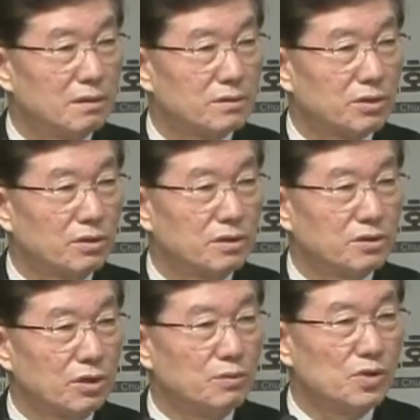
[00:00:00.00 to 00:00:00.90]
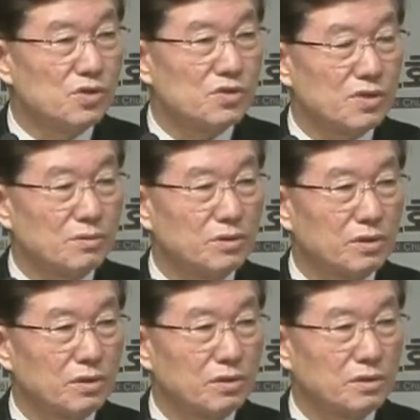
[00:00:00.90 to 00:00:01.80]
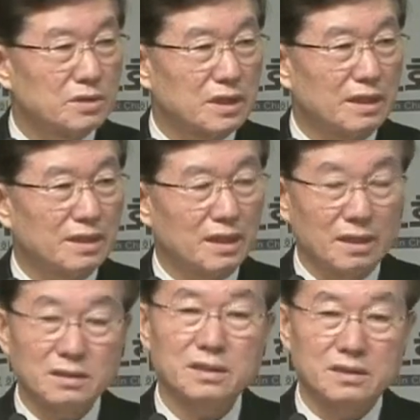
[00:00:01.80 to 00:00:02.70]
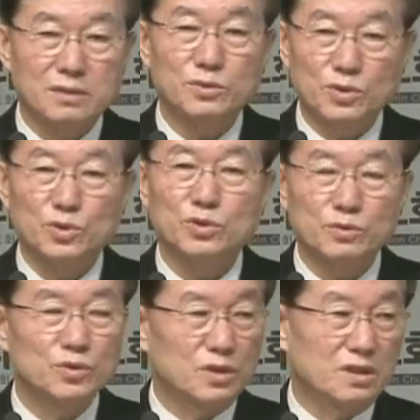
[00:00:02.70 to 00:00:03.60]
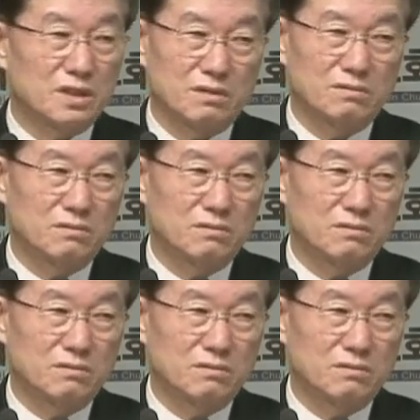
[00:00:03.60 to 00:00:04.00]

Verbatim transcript: 저는 젊을 때부터 제 아내가 항상 지금도 요즘도 얘기더라고.